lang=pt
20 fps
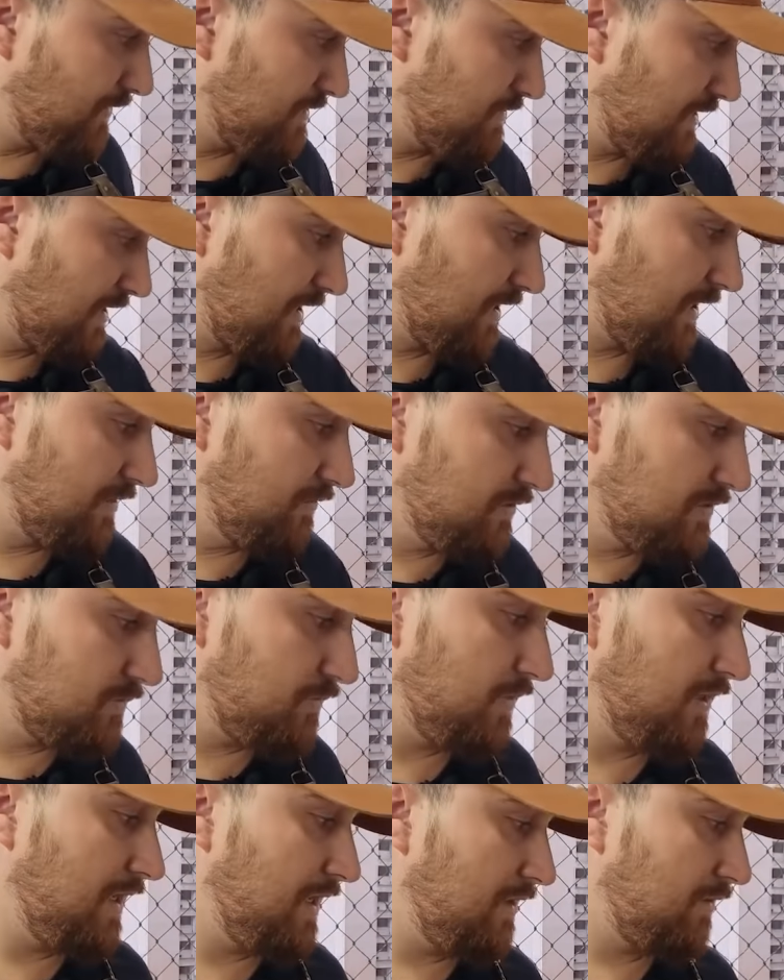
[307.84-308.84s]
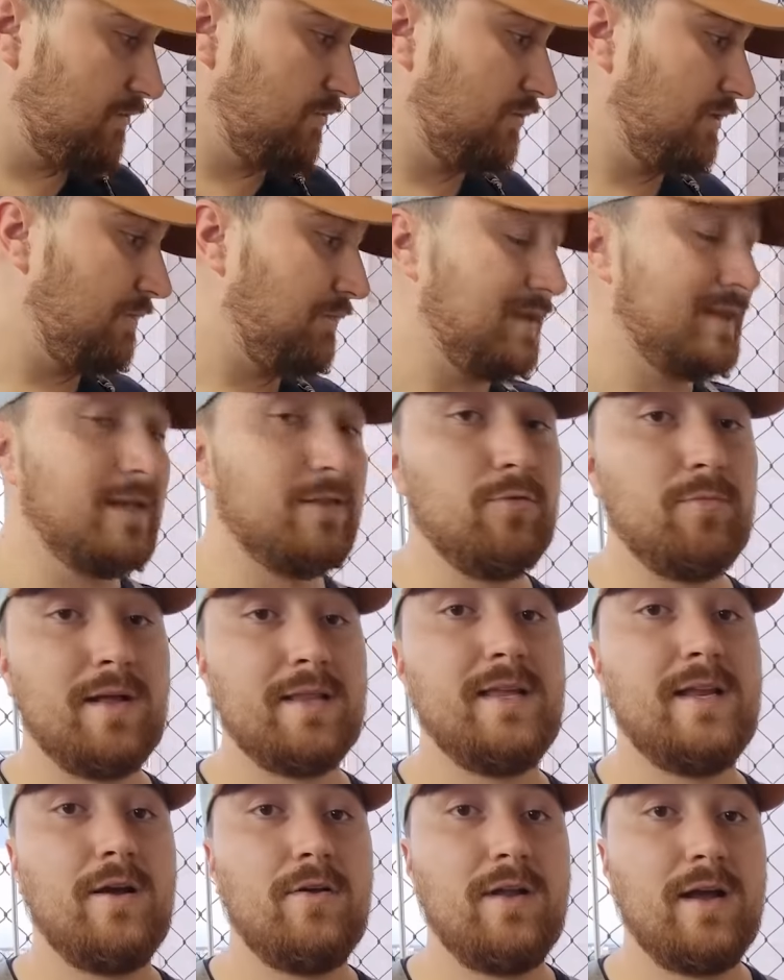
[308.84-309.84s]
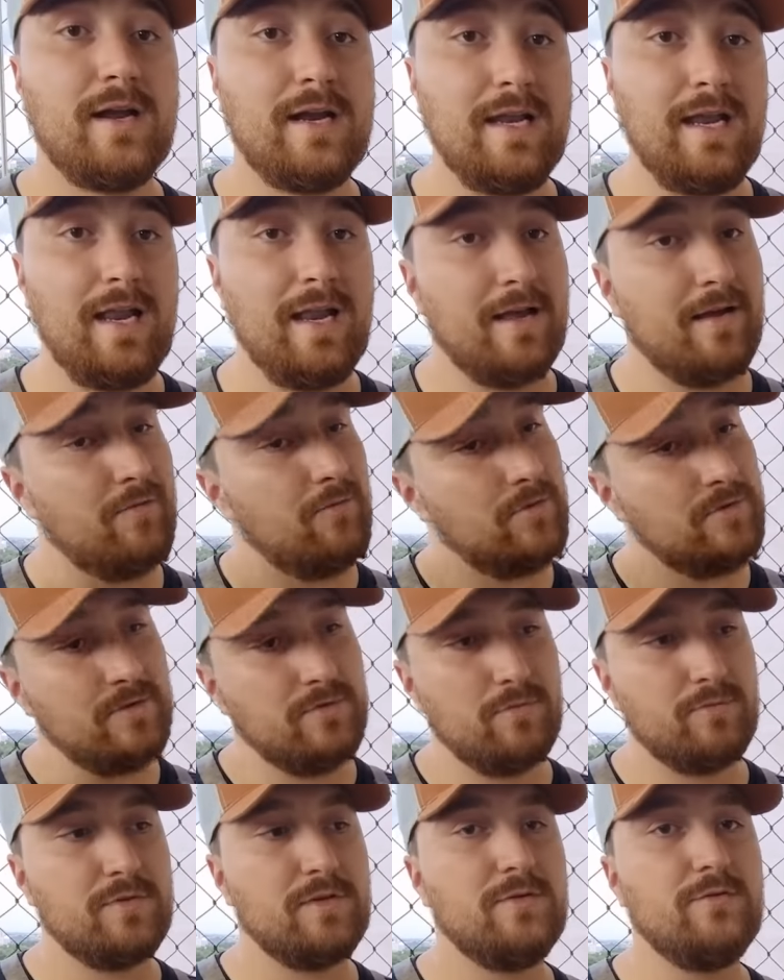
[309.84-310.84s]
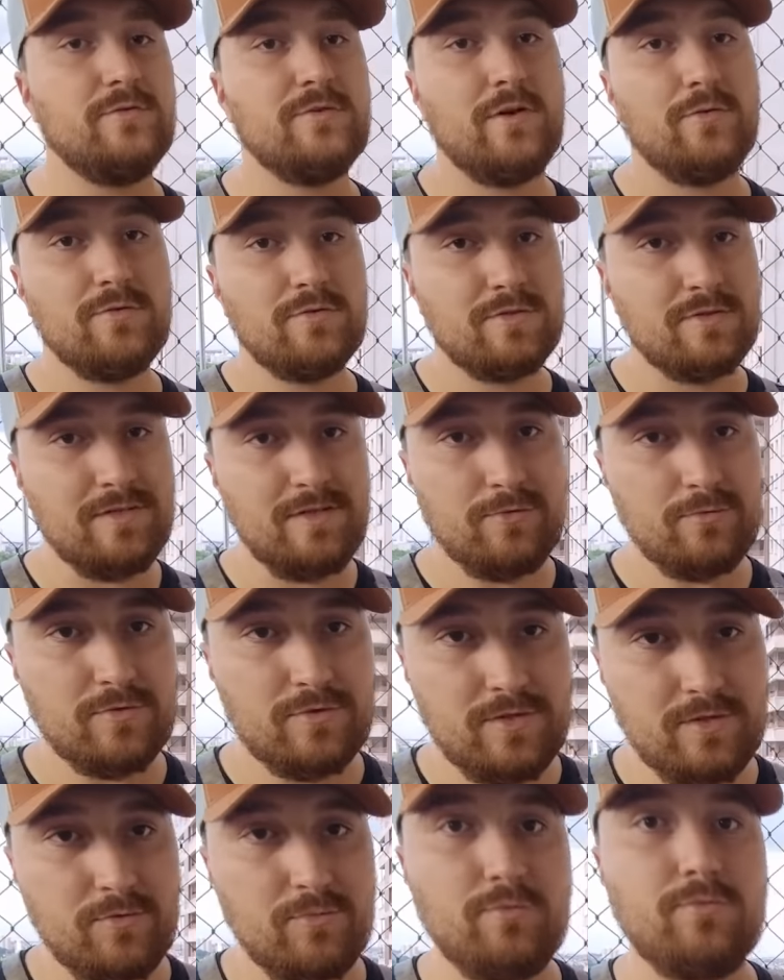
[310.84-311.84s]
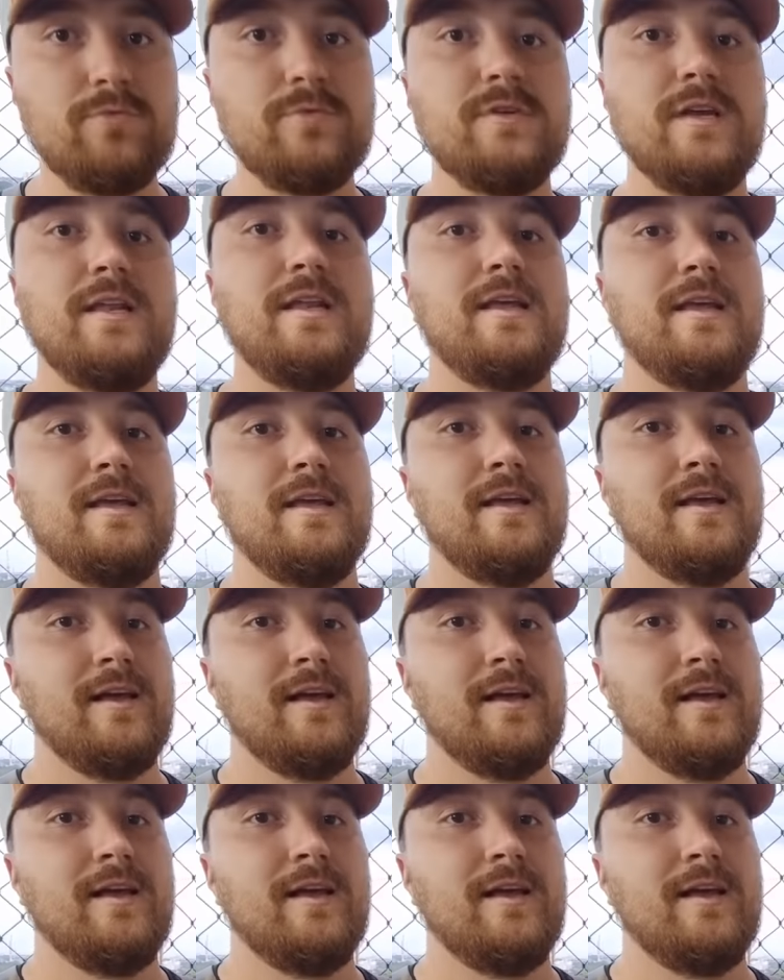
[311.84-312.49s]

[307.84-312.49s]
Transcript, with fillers: fazer uma carne no espeto ou dependendo do material da grelha, você não precisa usar os 5 segundos ali.